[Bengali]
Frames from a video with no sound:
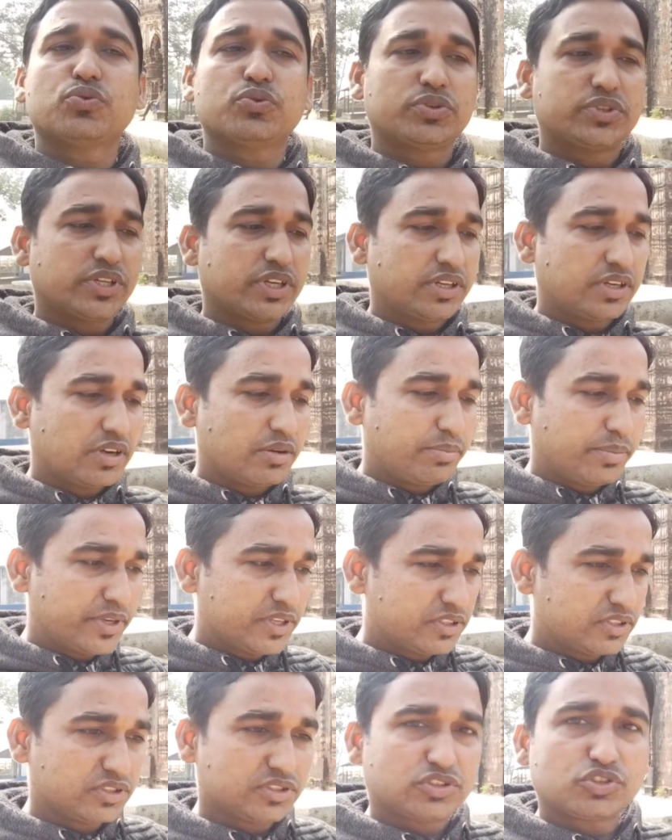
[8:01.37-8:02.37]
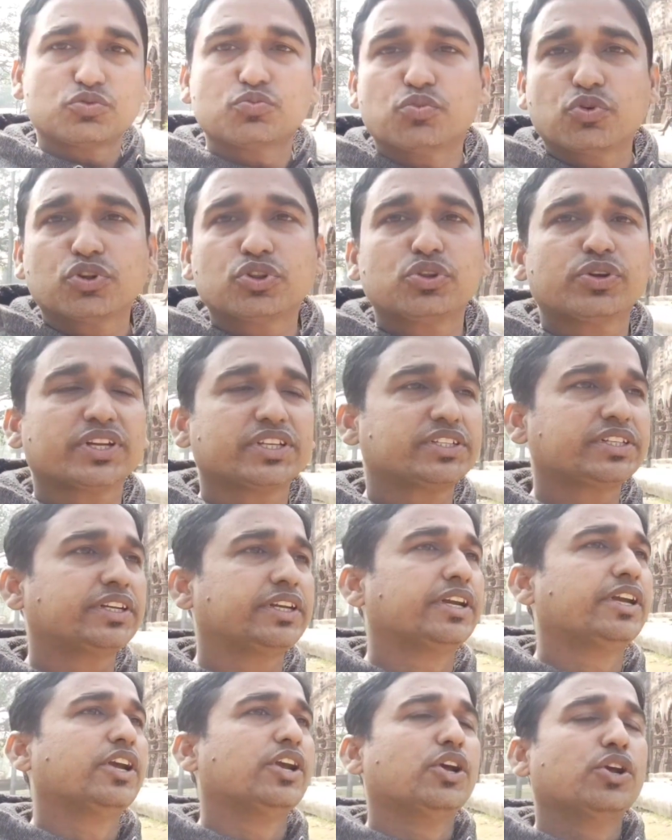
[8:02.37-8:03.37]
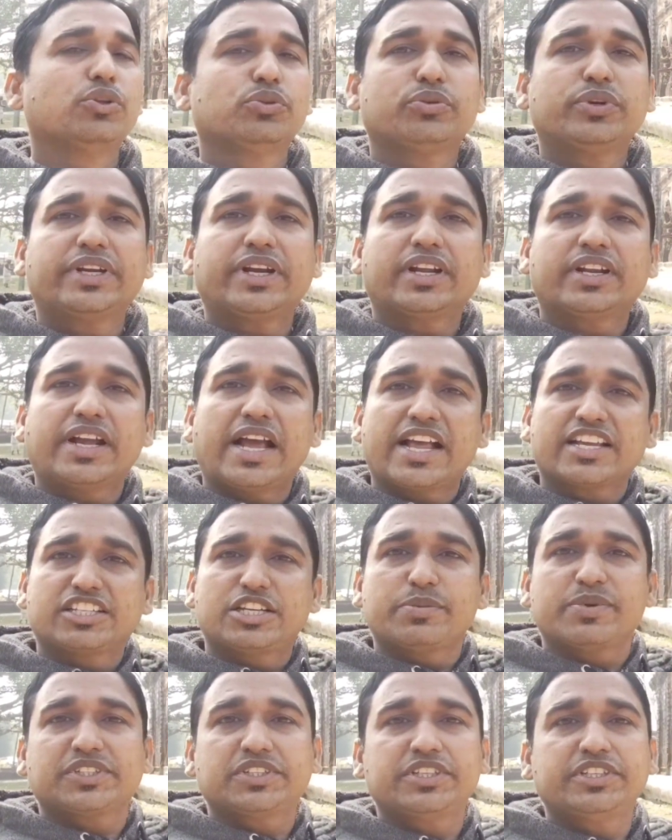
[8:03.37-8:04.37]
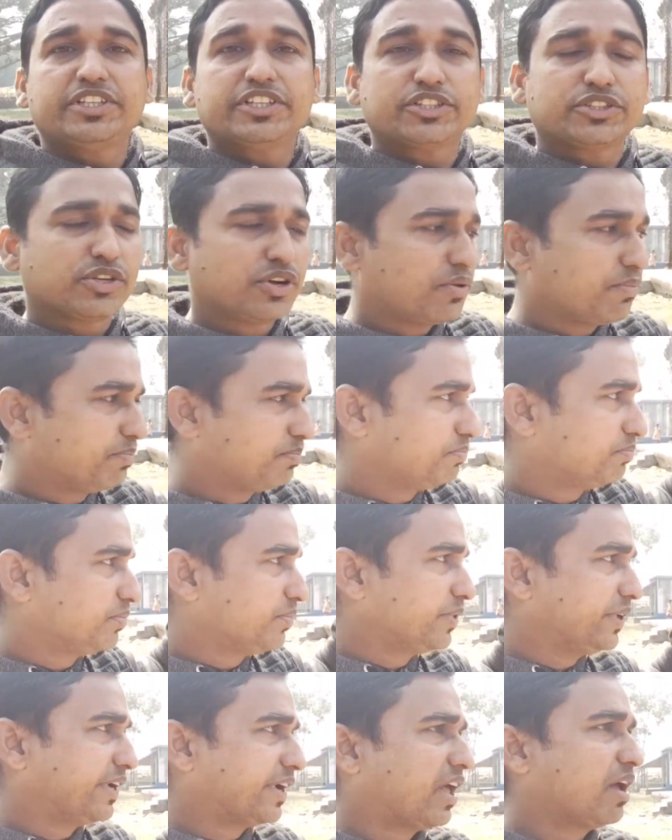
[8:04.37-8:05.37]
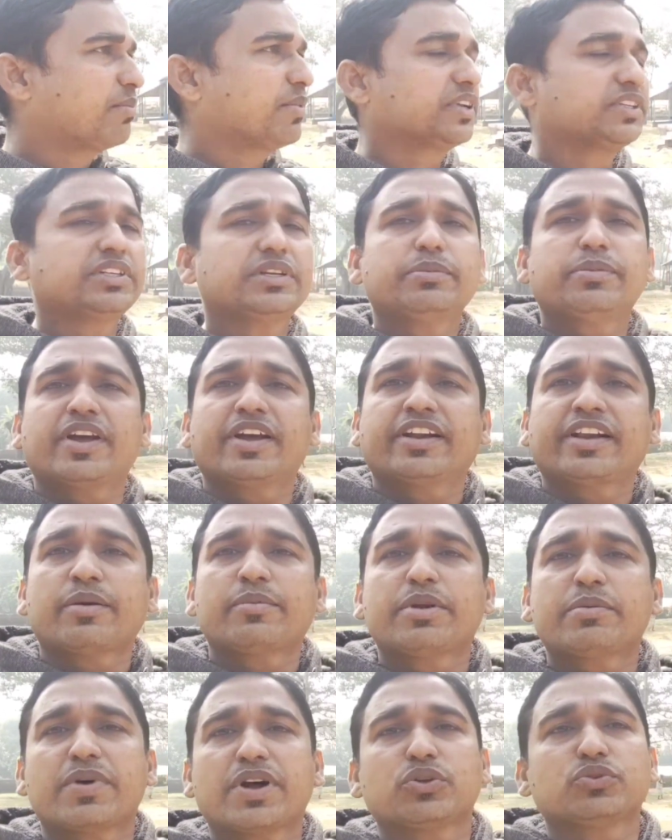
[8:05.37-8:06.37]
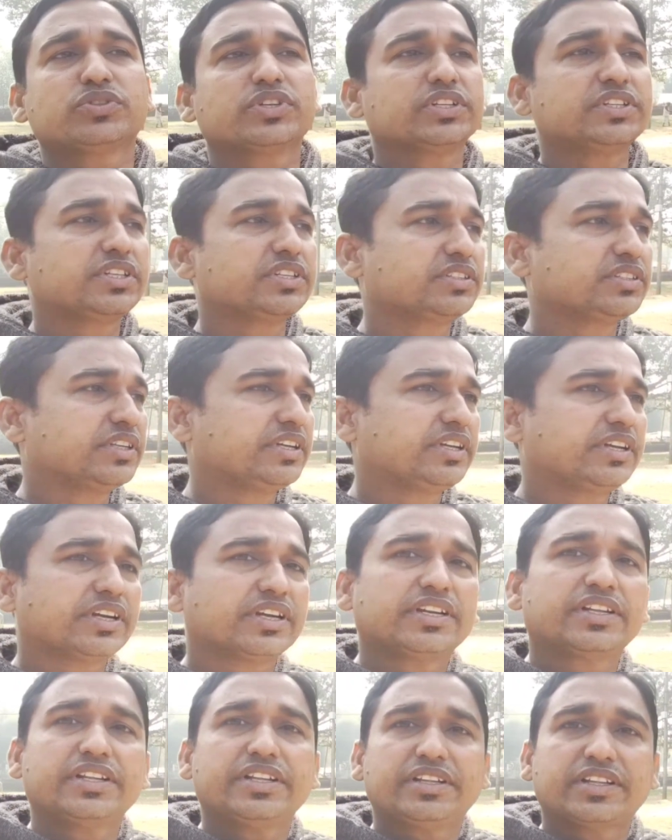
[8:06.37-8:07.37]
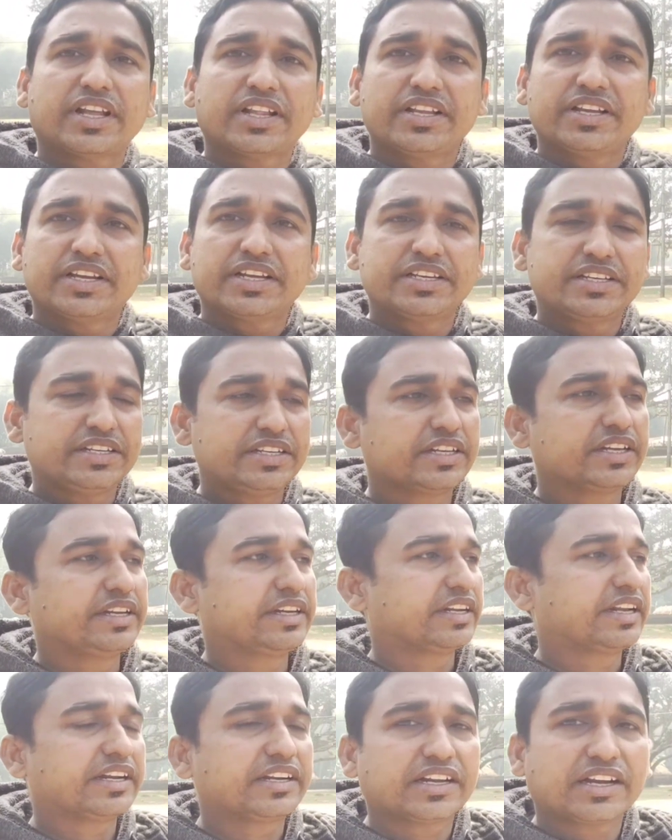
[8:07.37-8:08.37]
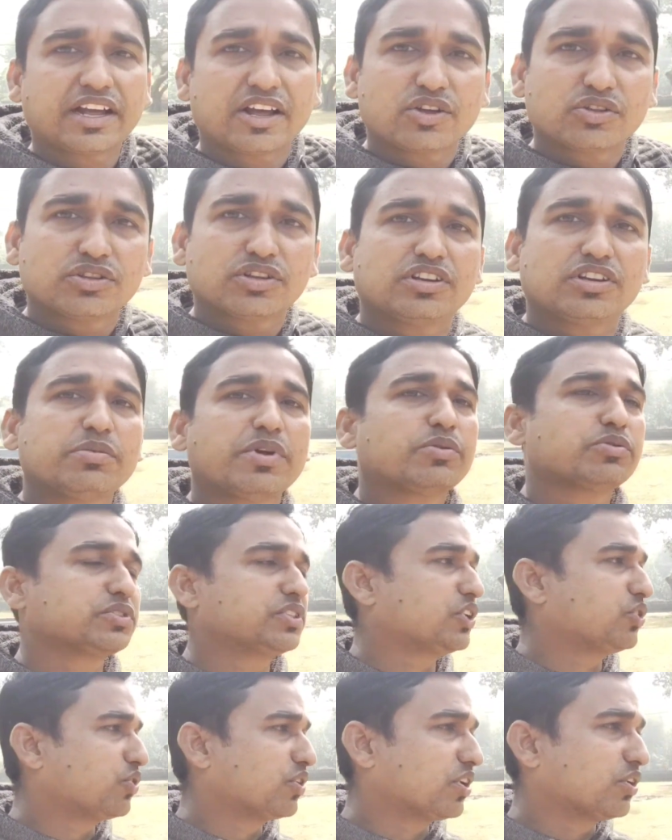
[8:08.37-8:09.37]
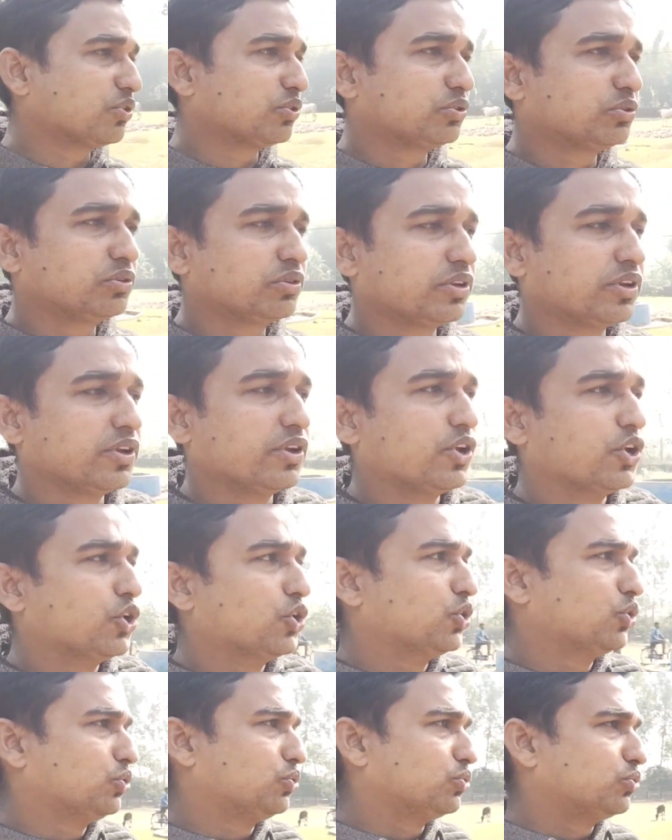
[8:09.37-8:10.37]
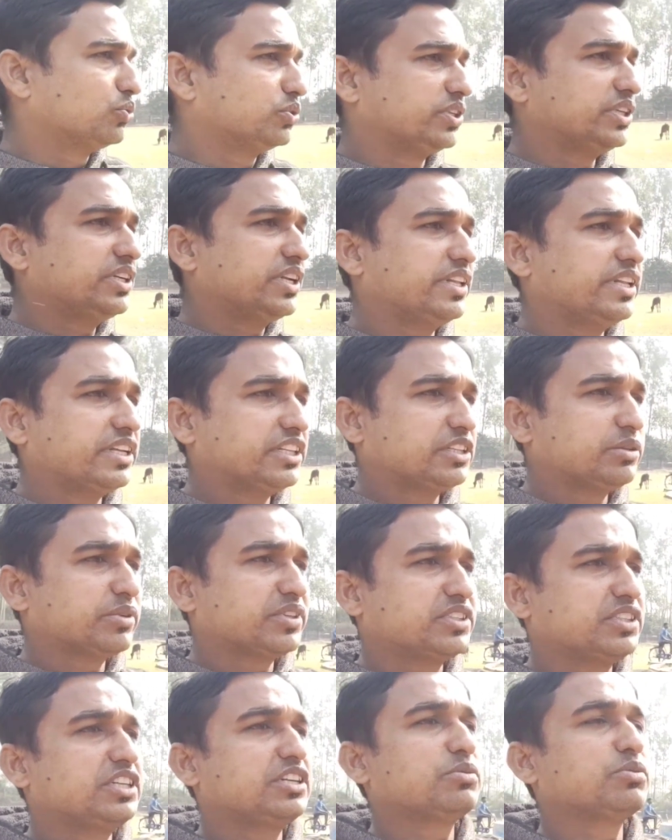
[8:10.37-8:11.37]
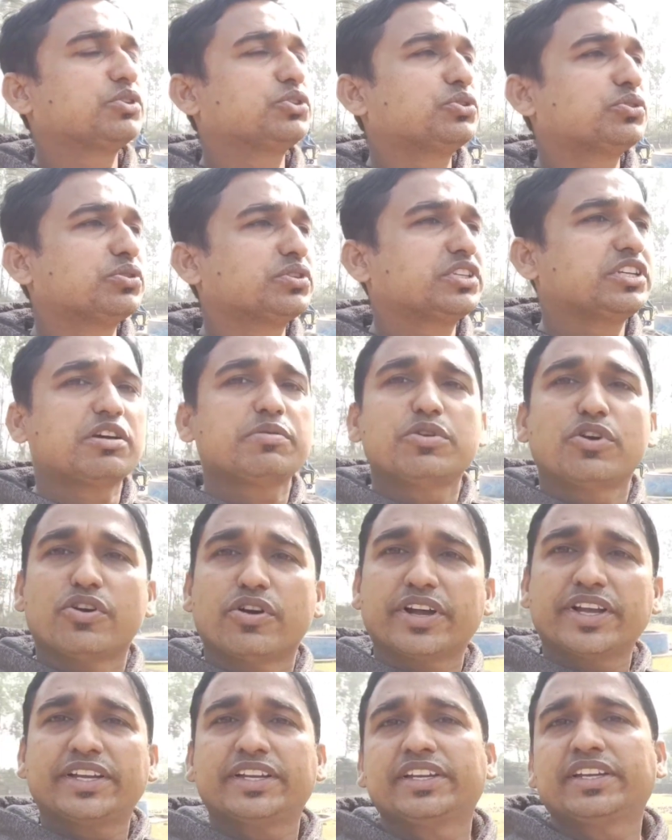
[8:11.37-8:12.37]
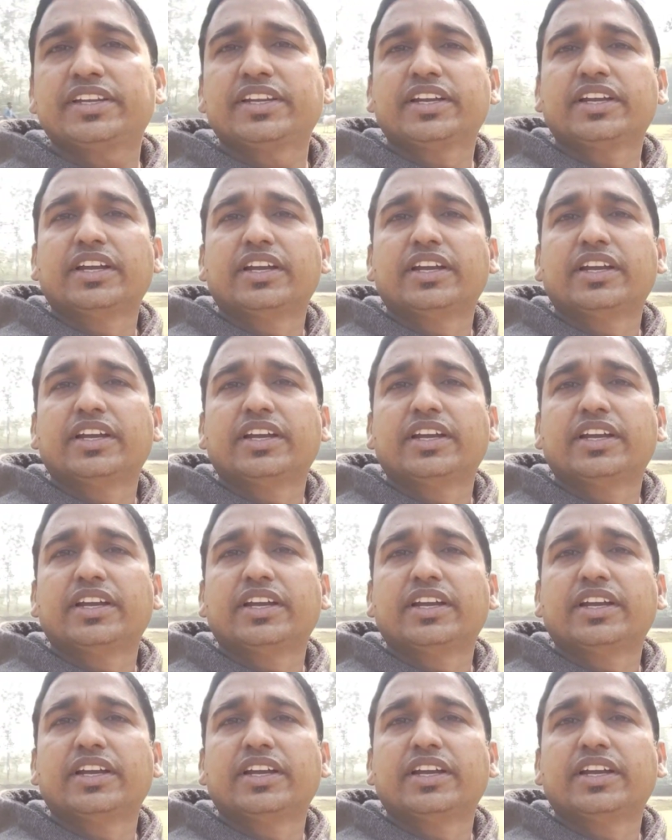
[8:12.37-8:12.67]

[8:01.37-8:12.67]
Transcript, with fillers: অনুষ্ঠানটা ফ্রেন্ডস বন্ধ আছে তো এখানকার আশেপাশে যেসব গ্রাম আছে বা গ্রামের মানুষ আছে সেইখান তাদেরকে নিয়ে এখানে একটা খাওয়ান দাওয়ানোর ব্যবস্থা করা হতো তো সেইটা দেখতে পাচ্ছি এবছর সেভাবে হয়নি